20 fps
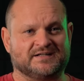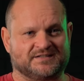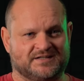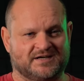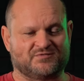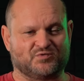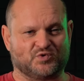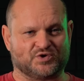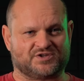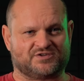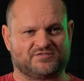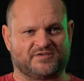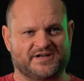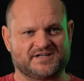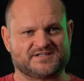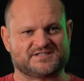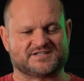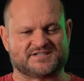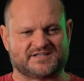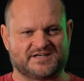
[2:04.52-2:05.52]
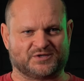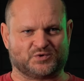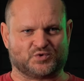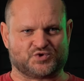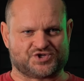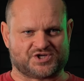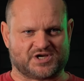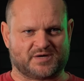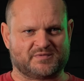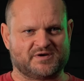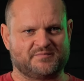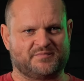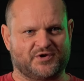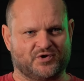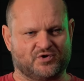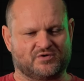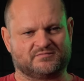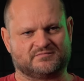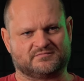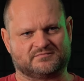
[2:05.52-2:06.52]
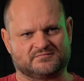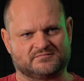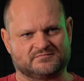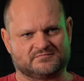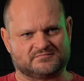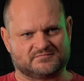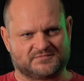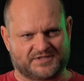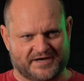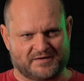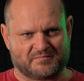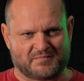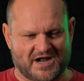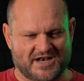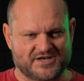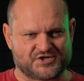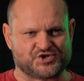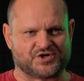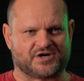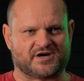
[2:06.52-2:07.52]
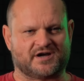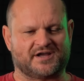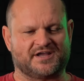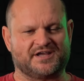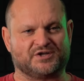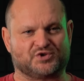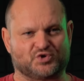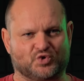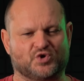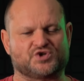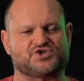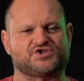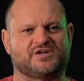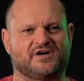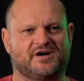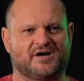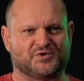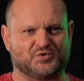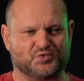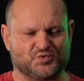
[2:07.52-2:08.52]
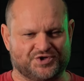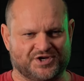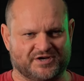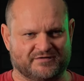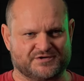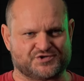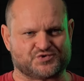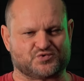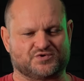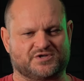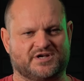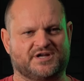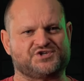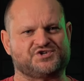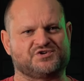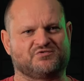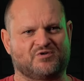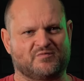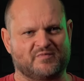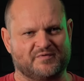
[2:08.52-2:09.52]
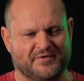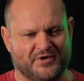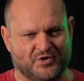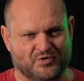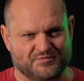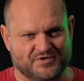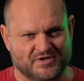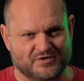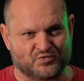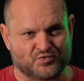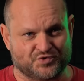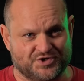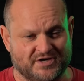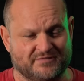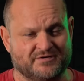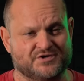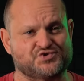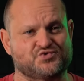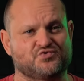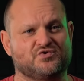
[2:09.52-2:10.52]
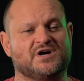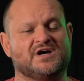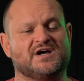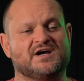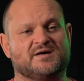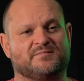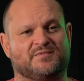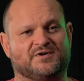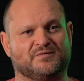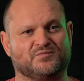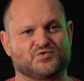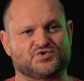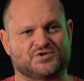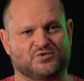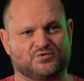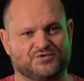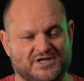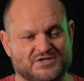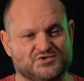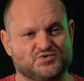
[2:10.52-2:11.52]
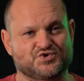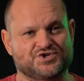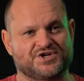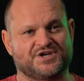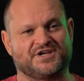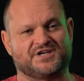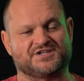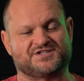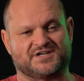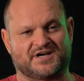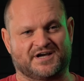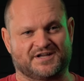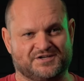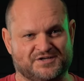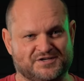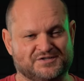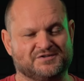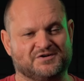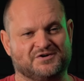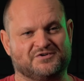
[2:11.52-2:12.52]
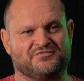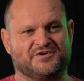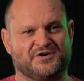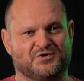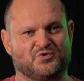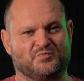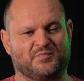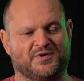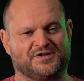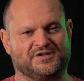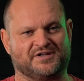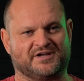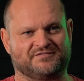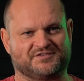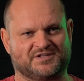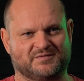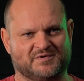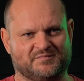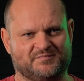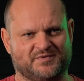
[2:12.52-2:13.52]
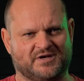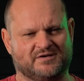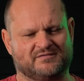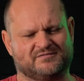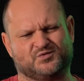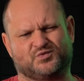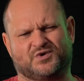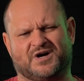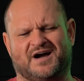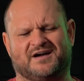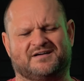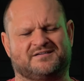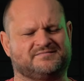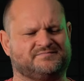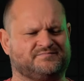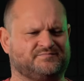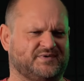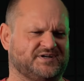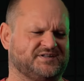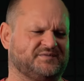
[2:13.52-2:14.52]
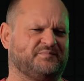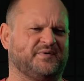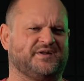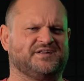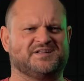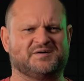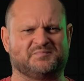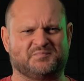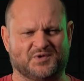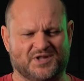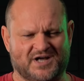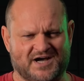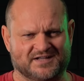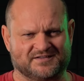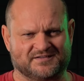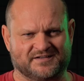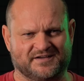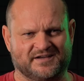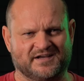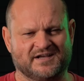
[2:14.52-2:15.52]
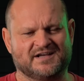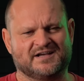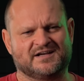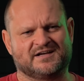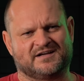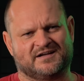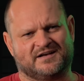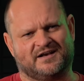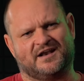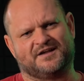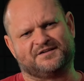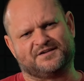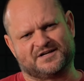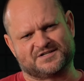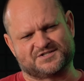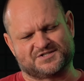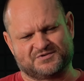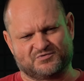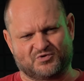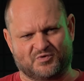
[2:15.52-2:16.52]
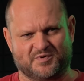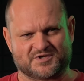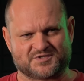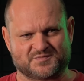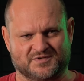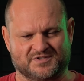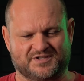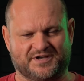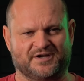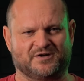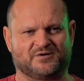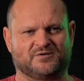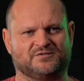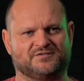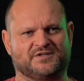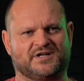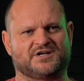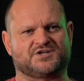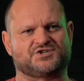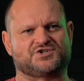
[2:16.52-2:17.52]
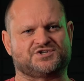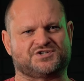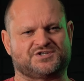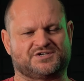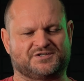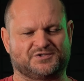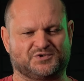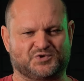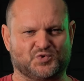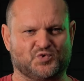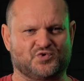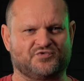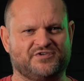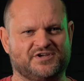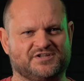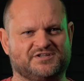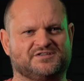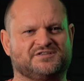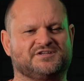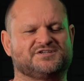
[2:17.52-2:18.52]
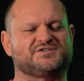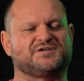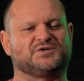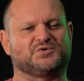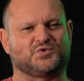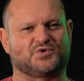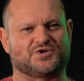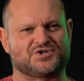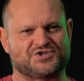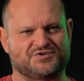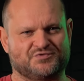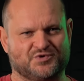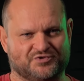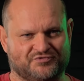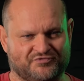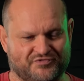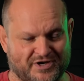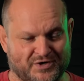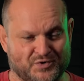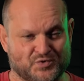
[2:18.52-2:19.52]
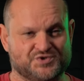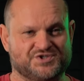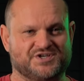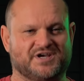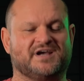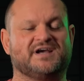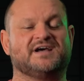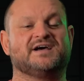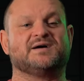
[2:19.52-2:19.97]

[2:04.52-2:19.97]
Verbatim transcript: Так вот, творится следующее. Мы берем Три мальчика и точно одну девочку. Для чего мы берем одну девочку? Потому что у нас уже есть один выкупленный автомобиль, ну как, под предоплатой. Для нас его посмотрел наш друг Витатас, который живет в Вильнюсе.